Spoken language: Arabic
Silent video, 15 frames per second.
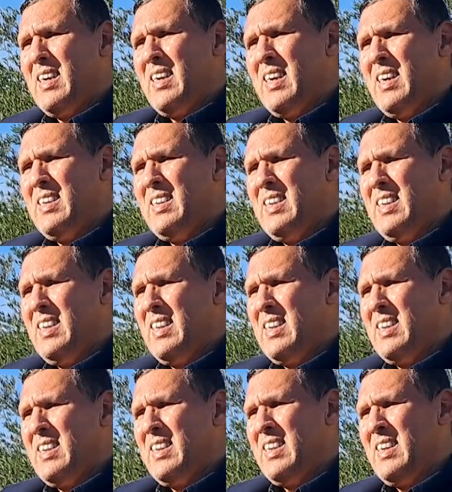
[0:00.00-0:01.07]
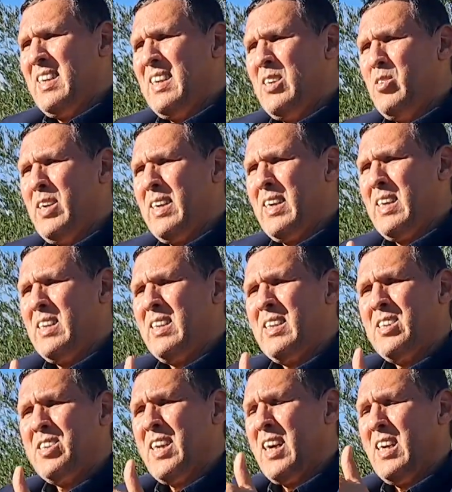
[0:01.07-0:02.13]
هذه هنا
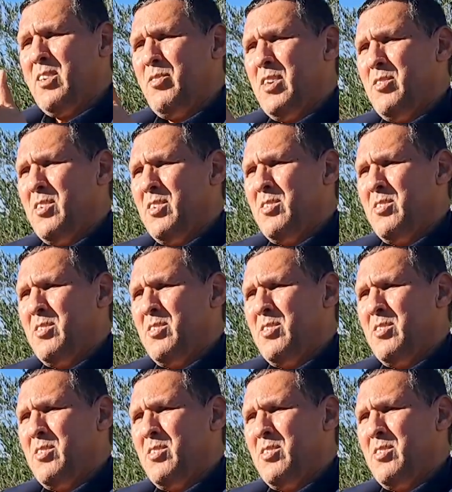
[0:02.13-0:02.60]
نشتغل في